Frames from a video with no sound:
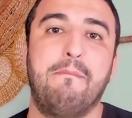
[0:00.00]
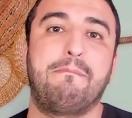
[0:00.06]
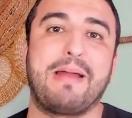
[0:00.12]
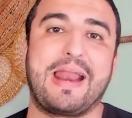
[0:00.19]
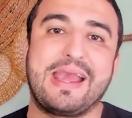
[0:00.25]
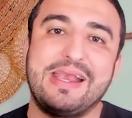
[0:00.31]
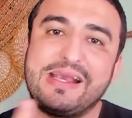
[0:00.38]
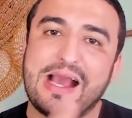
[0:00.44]

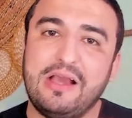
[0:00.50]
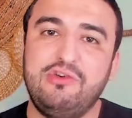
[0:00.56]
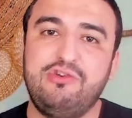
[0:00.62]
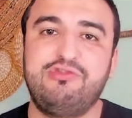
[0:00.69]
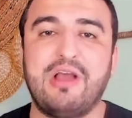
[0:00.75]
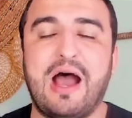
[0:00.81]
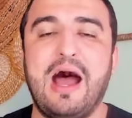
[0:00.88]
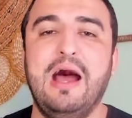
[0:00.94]
para
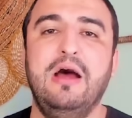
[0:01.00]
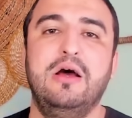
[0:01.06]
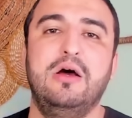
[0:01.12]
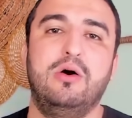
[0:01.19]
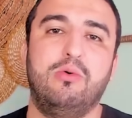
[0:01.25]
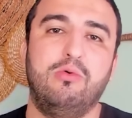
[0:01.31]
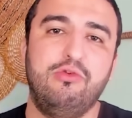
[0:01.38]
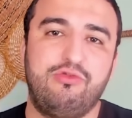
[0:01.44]

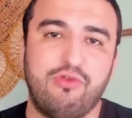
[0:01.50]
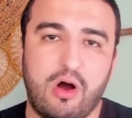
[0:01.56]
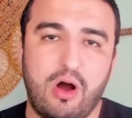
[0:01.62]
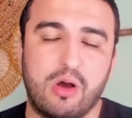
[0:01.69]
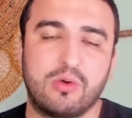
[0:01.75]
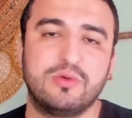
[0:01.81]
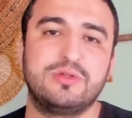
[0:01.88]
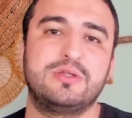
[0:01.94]
encaixar os
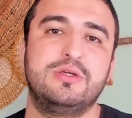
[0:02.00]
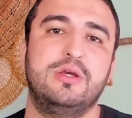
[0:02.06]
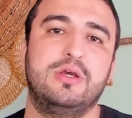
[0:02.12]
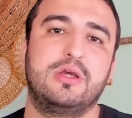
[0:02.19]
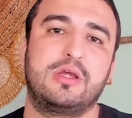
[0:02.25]
jogos